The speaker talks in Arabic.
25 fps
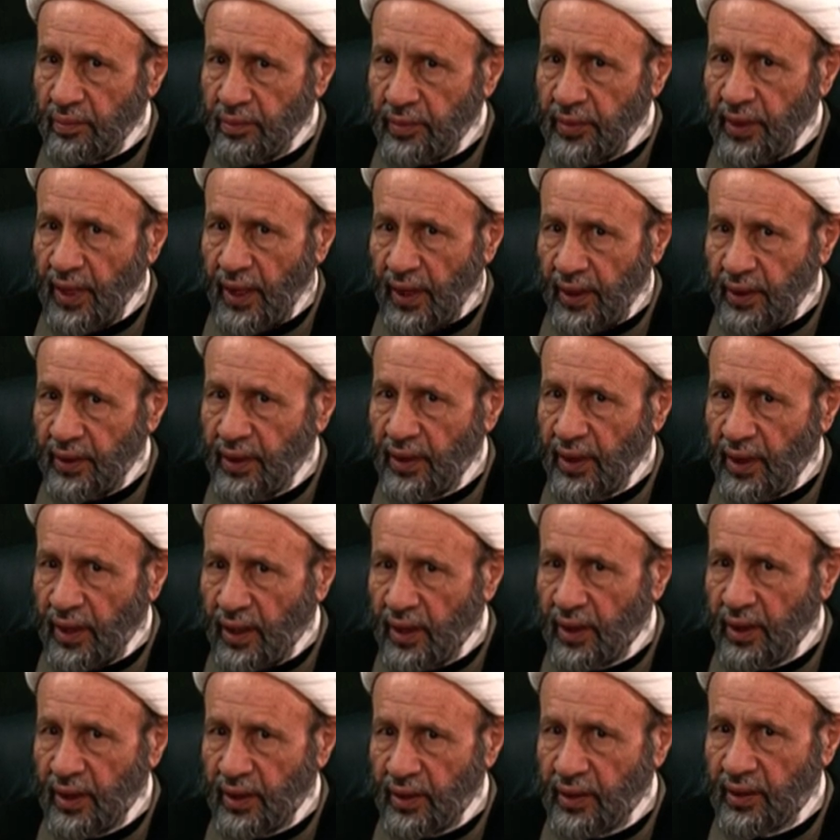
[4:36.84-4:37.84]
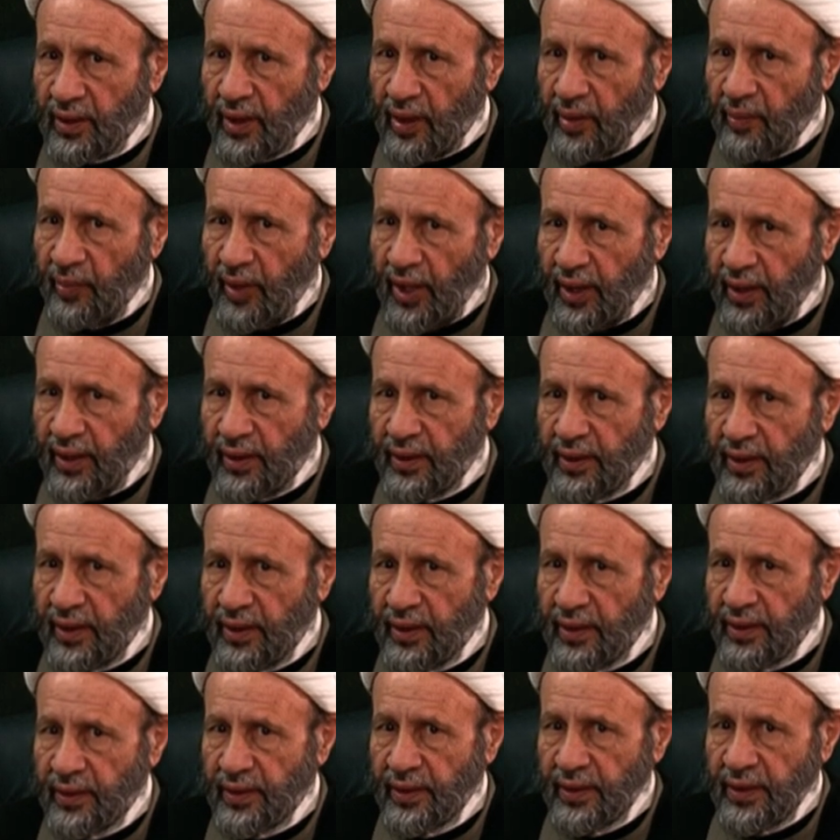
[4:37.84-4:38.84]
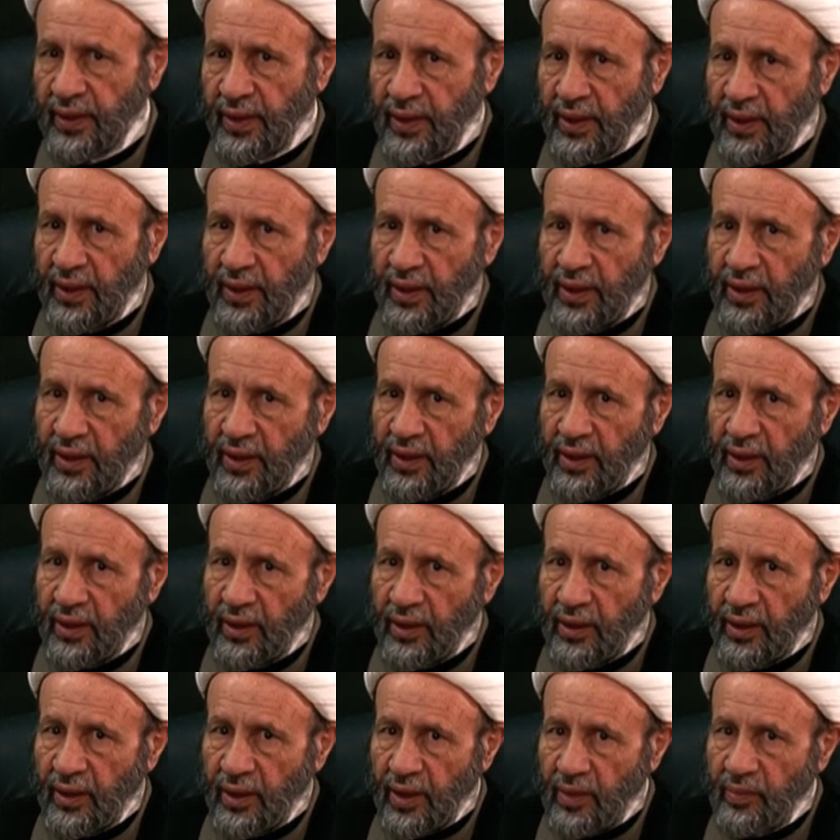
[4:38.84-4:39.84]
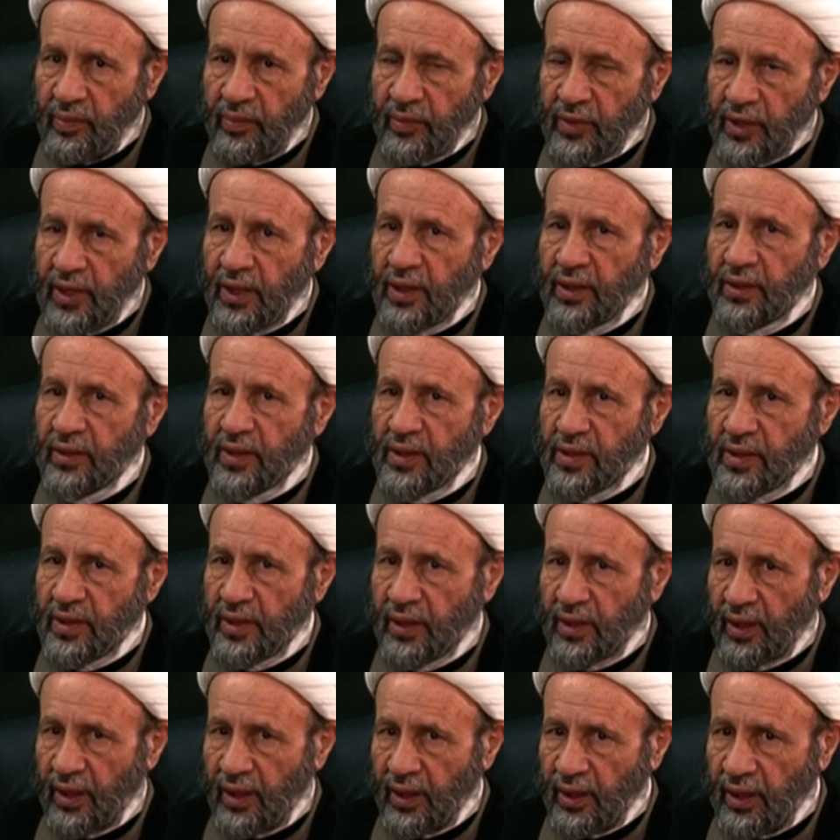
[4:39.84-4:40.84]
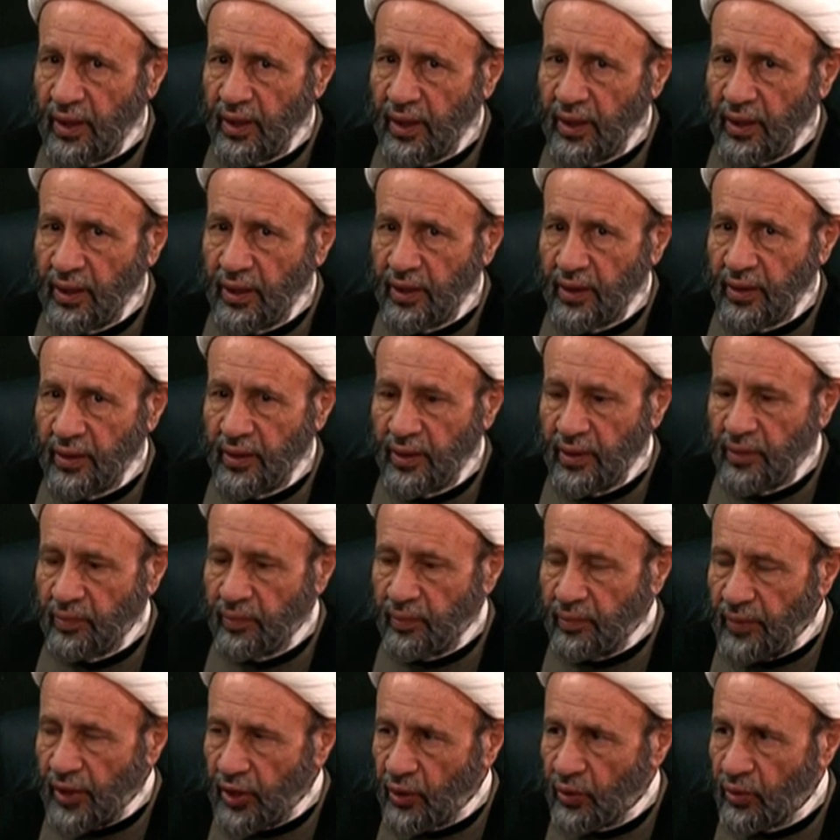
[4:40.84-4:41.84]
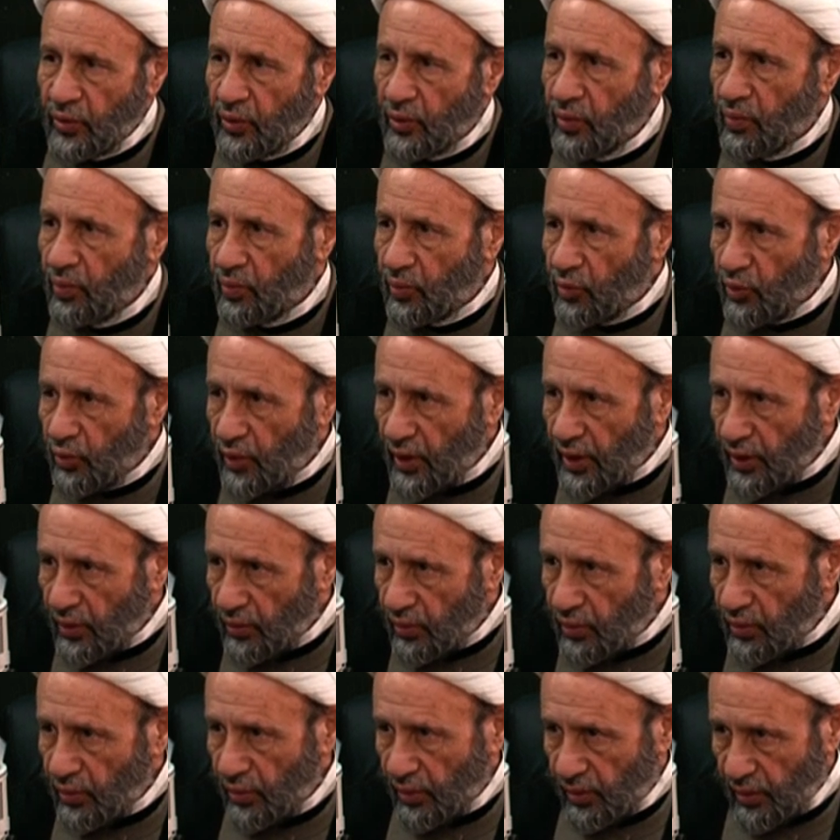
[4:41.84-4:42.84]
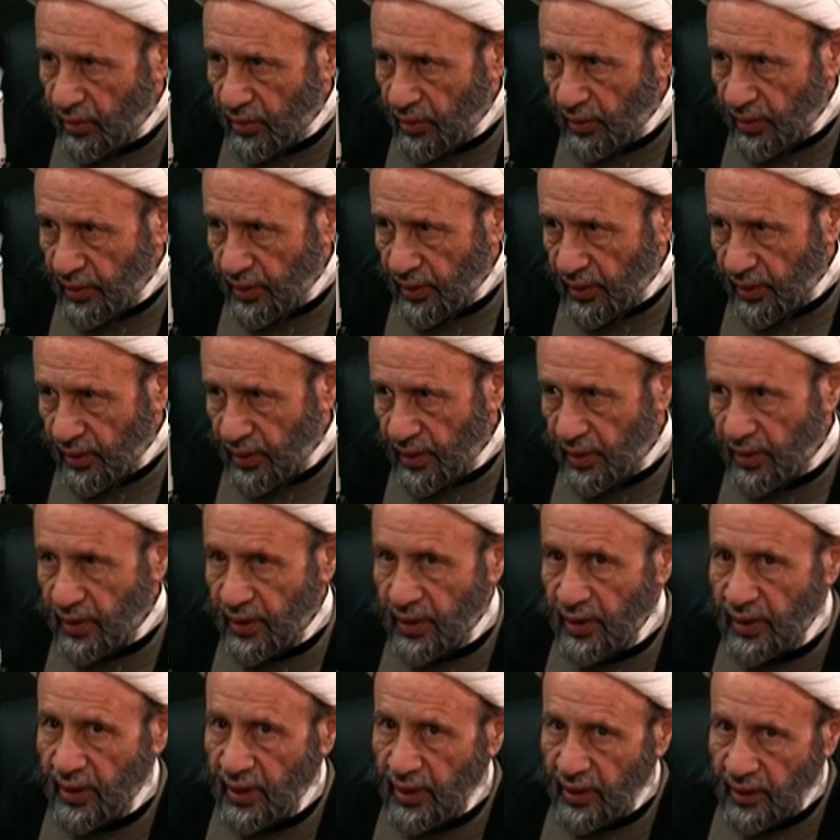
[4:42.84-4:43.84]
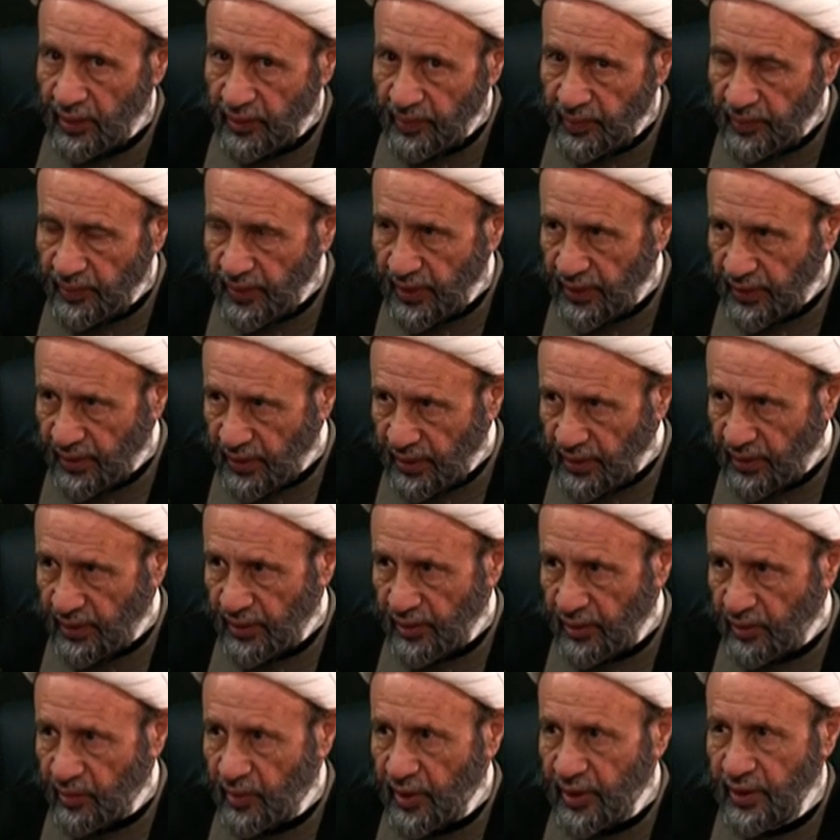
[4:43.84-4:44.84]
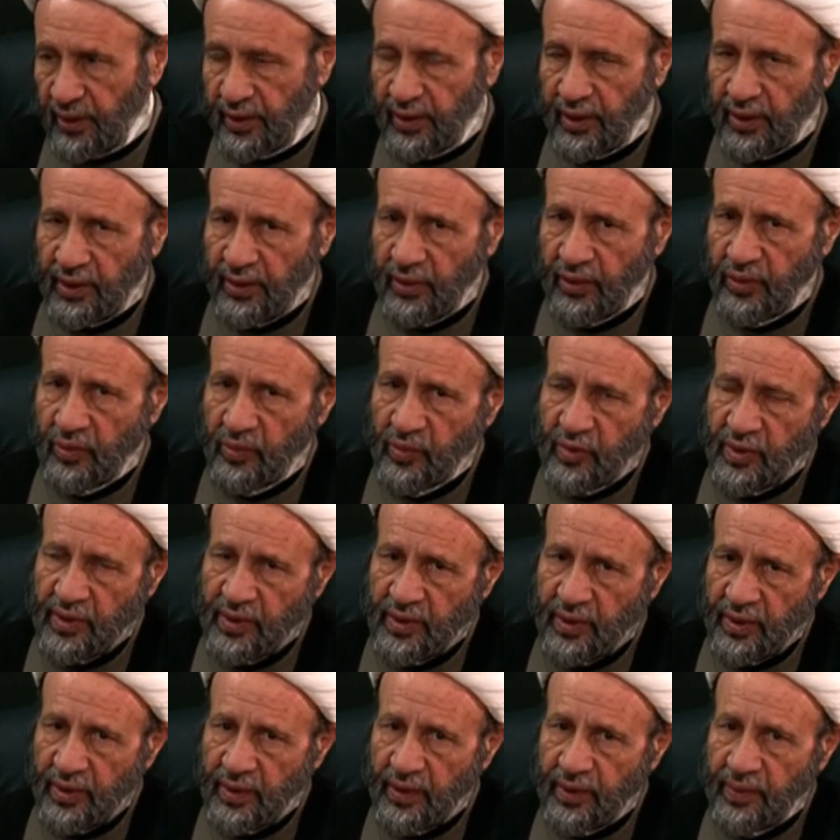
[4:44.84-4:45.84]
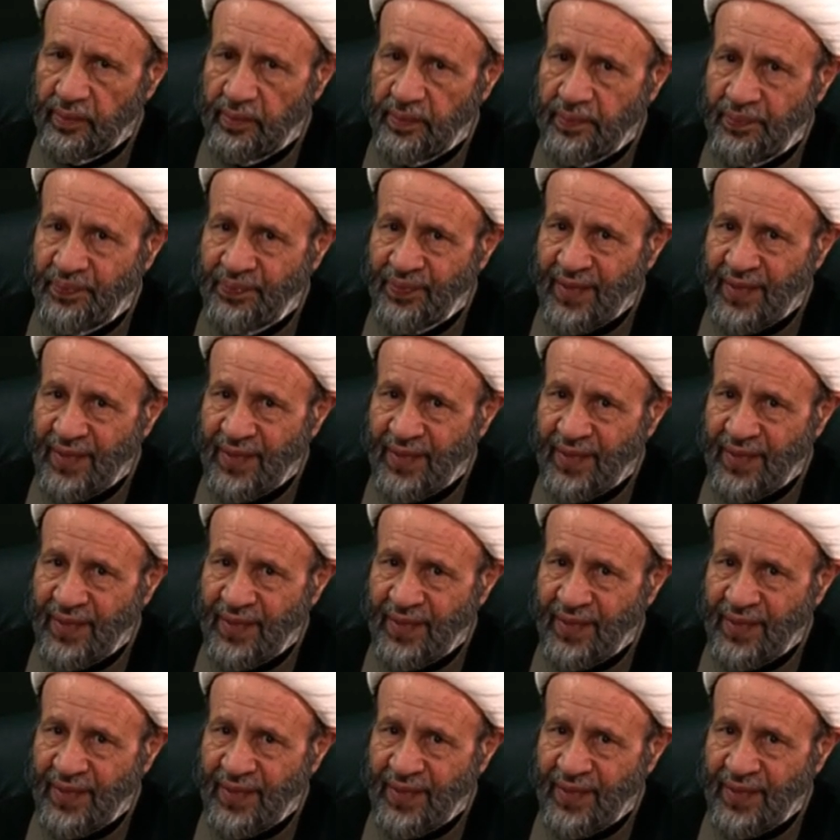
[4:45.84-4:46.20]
يعني أخذ أبعادا لم تقتصر على من هم موالون لأئمة أهل البيت عليهم السلام